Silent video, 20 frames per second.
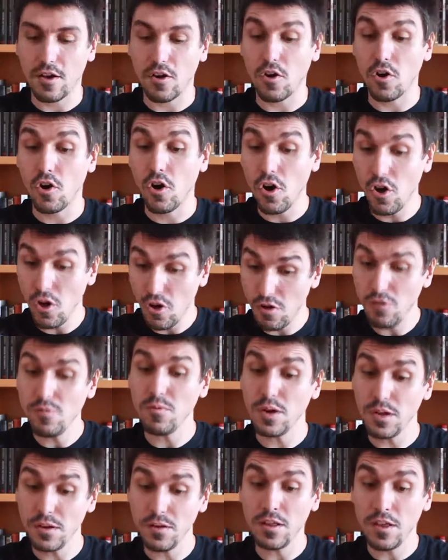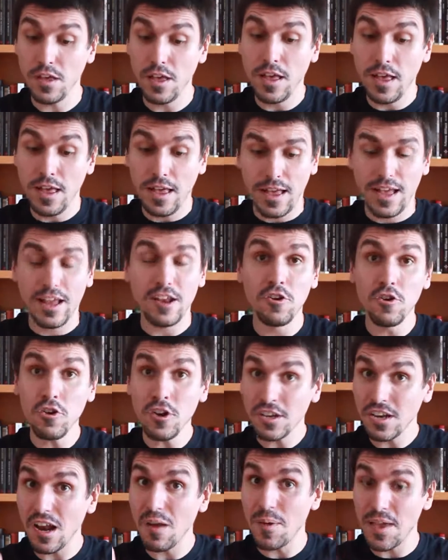¡Oh! Bueno.
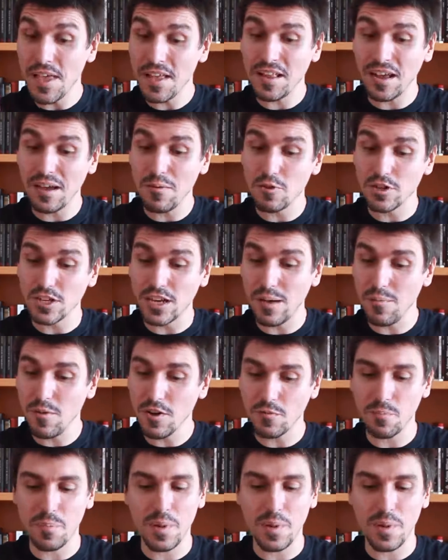No es el belleta que buscamos,